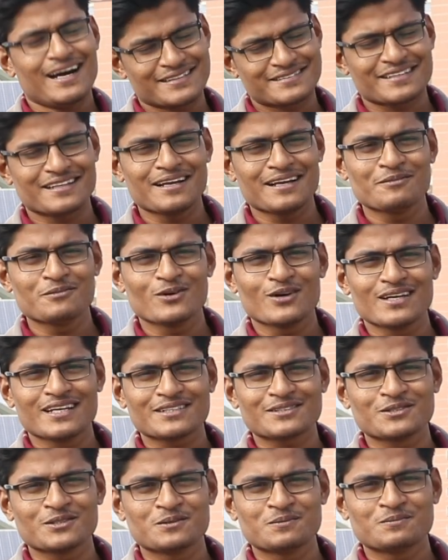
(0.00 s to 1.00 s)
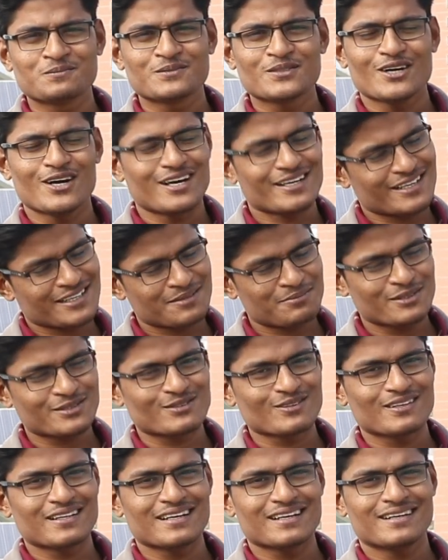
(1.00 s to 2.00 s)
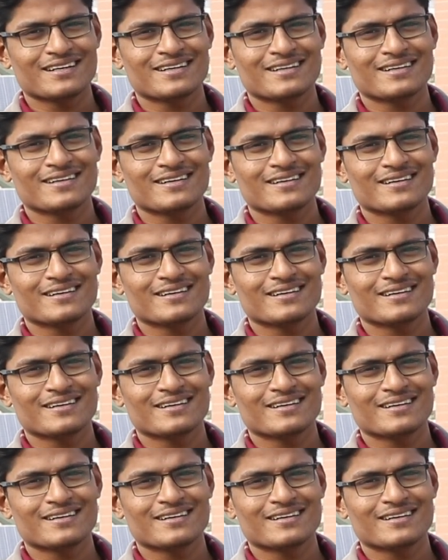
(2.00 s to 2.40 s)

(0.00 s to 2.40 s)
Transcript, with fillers: আসসালামু আলাইকুম আর রহমতুল্লাহ